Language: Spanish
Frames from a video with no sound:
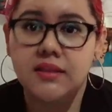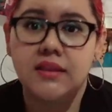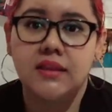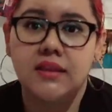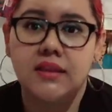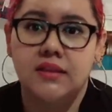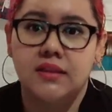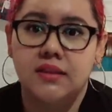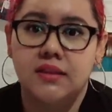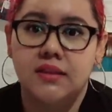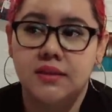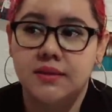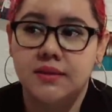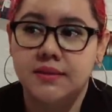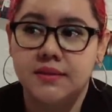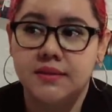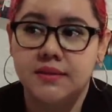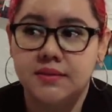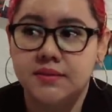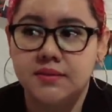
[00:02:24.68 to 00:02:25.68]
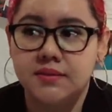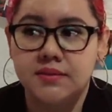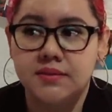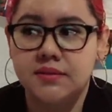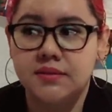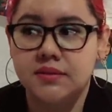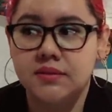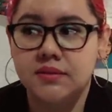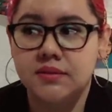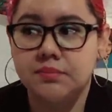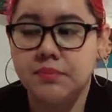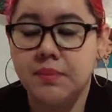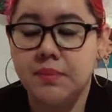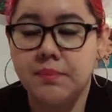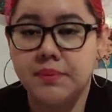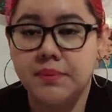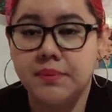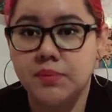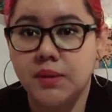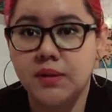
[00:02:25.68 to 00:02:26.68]
Eh, me
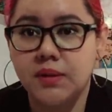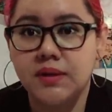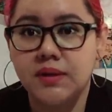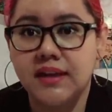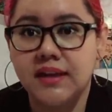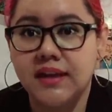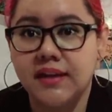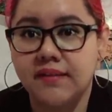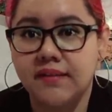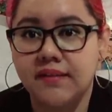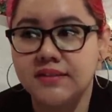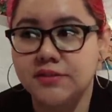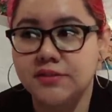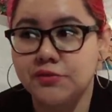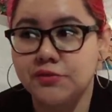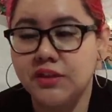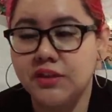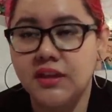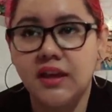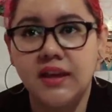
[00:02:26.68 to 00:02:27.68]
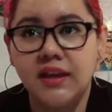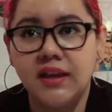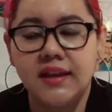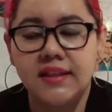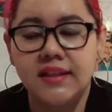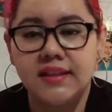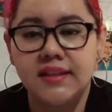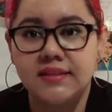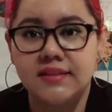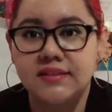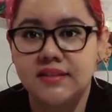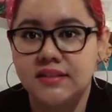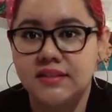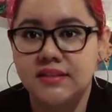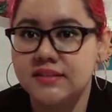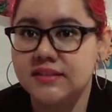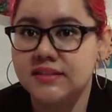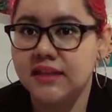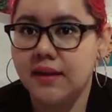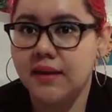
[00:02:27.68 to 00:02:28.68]
empezó a doler la cabeza un día y al día
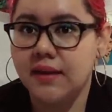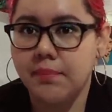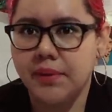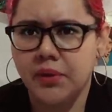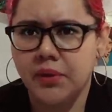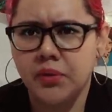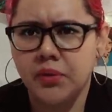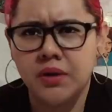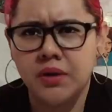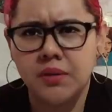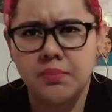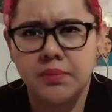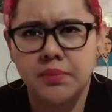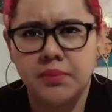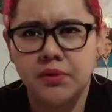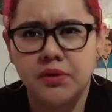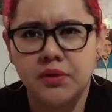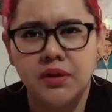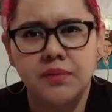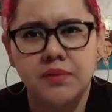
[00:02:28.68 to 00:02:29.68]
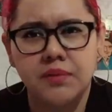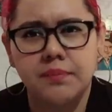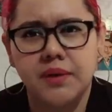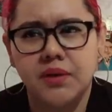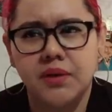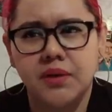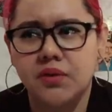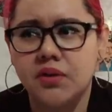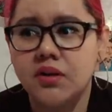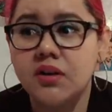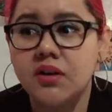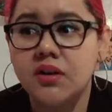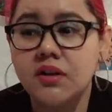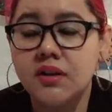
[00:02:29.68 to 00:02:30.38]
siguiente estaba peor y peor y peor.